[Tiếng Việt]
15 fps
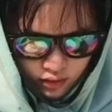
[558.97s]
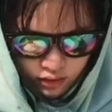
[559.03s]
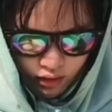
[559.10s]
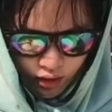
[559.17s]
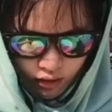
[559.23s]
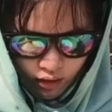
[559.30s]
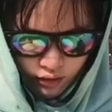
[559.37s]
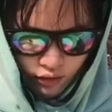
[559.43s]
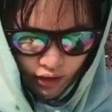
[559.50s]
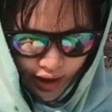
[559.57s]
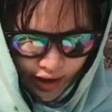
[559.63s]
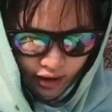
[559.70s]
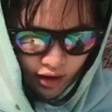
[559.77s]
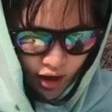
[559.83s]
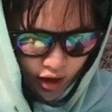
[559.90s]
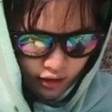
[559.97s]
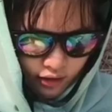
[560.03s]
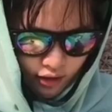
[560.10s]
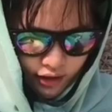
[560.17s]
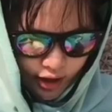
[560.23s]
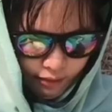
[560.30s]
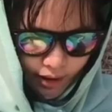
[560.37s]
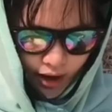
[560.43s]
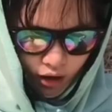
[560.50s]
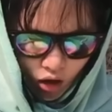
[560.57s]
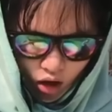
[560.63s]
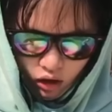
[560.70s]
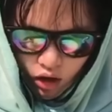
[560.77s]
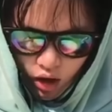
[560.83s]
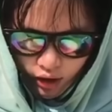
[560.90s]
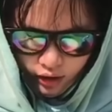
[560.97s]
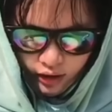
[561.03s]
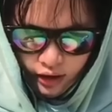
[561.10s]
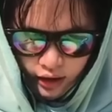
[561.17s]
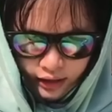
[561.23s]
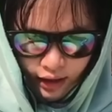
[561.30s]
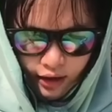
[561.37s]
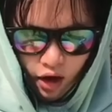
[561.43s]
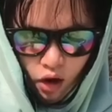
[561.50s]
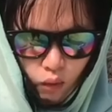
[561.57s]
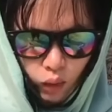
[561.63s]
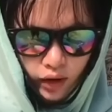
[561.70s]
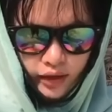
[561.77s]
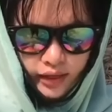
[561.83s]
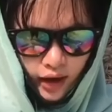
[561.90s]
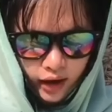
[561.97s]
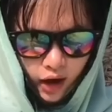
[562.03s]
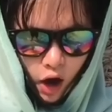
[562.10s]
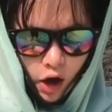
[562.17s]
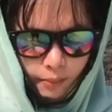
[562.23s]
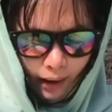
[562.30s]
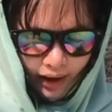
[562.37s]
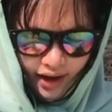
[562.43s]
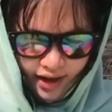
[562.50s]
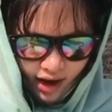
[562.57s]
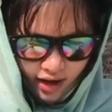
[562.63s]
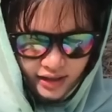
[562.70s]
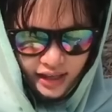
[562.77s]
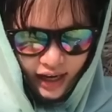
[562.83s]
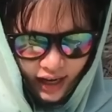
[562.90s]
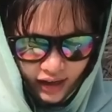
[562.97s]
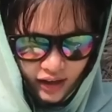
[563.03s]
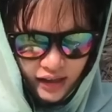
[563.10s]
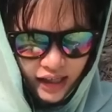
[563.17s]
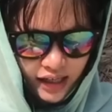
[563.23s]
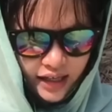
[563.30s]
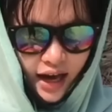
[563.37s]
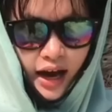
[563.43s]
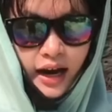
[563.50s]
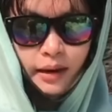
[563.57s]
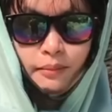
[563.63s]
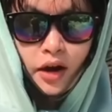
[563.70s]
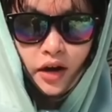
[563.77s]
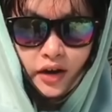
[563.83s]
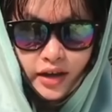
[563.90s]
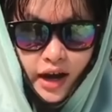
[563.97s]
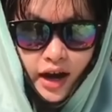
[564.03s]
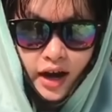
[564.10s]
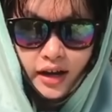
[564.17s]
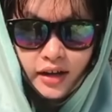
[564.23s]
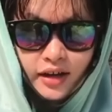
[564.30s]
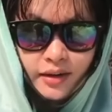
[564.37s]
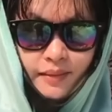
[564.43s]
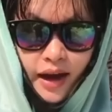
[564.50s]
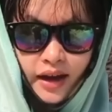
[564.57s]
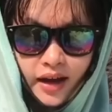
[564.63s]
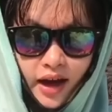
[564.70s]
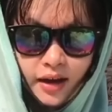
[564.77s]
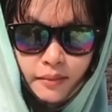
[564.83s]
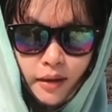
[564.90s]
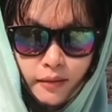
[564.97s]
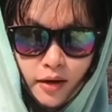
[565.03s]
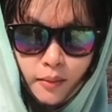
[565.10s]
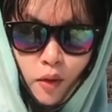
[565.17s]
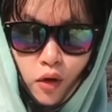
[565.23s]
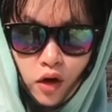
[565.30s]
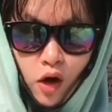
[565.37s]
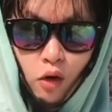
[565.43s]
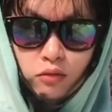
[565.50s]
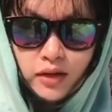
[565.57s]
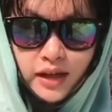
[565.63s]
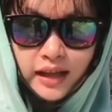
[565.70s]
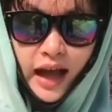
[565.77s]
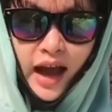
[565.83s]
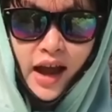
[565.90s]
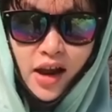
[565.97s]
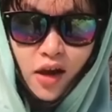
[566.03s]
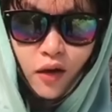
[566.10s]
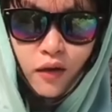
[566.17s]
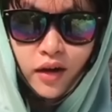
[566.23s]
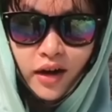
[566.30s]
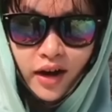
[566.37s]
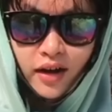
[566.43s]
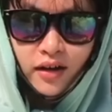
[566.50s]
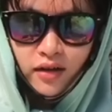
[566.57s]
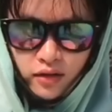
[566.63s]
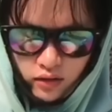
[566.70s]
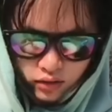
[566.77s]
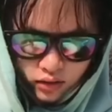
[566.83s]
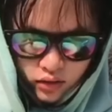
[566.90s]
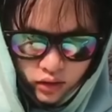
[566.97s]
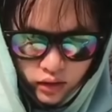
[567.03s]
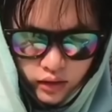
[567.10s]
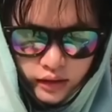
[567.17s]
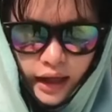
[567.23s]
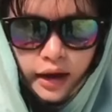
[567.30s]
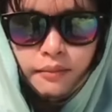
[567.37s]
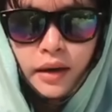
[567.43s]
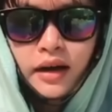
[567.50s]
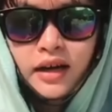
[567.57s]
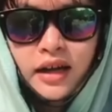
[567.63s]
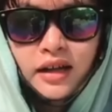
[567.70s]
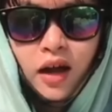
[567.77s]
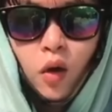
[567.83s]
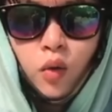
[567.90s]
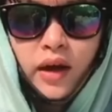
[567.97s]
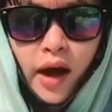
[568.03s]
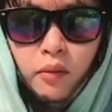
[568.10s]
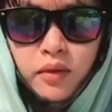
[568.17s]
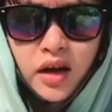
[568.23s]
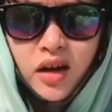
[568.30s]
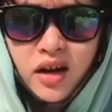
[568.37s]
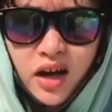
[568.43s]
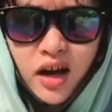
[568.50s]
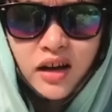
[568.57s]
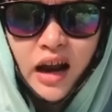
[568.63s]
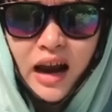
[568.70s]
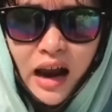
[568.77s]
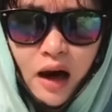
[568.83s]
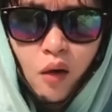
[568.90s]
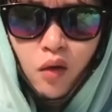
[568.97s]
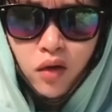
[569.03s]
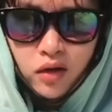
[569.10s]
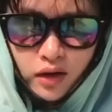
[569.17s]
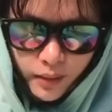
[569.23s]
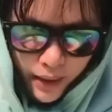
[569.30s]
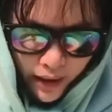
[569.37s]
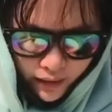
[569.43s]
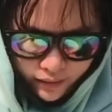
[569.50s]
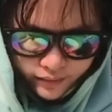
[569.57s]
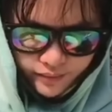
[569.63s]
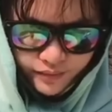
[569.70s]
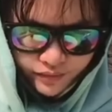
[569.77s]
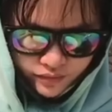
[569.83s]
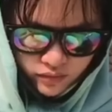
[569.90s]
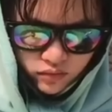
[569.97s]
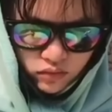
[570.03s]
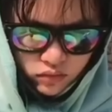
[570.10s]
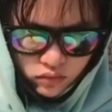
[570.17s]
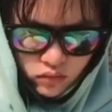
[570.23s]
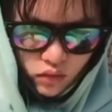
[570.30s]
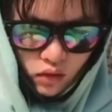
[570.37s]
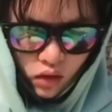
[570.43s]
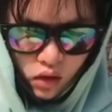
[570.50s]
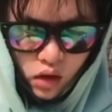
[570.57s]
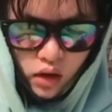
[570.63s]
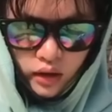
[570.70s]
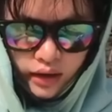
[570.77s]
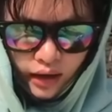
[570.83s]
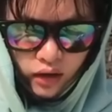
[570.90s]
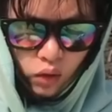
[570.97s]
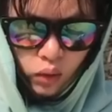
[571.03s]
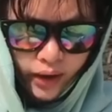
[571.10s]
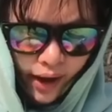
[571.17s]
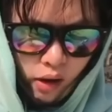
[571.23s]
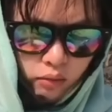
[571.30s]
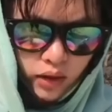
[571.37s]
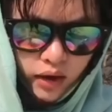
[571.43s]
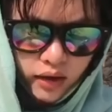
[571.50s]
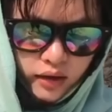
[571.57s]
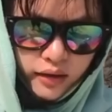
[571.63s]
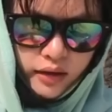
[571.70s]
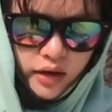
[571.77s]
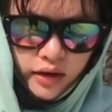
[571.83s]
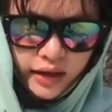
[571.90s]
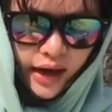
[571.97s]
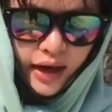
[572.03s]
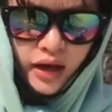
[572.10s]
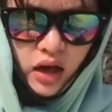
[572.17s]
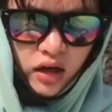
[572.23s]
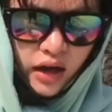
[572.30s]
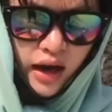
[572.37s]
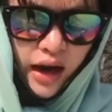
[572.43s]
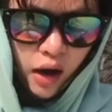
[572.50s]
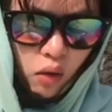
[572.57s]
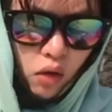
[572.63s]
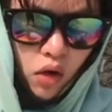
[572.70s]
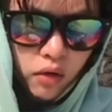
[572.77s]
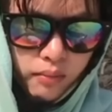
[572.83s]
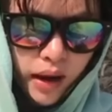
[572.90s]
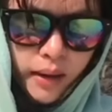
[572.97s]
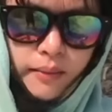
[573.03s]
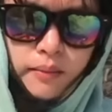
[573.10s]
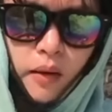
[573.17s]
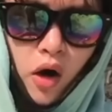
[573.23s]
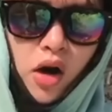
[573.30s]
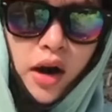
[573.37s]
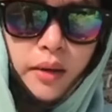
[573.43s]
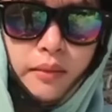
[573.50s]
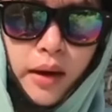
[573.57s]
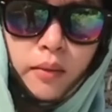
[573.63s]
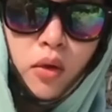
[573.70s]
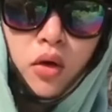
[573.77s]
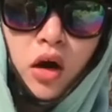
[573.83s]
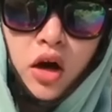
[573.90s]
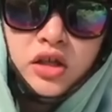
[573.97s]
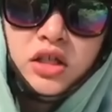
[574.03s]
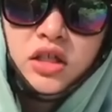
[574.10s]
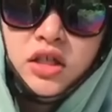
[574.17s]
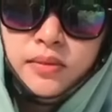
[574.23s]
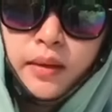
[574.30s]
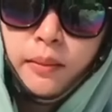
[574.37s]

trời ơi nó nắng lên rồi kìa bà con ơi ta nấu quýnh từ hồi 7 giờ sáng cho tới giờ là 10 giờ các bạn ơi mà nó muốn gụng cái tay luôn rồi đó đánh bằng cái thủ công này nó rất là lâu luôn các bạn đánh thủ công á như vậy rất là lâu luôn mà mỗi lần mà muốn hồi xưa mà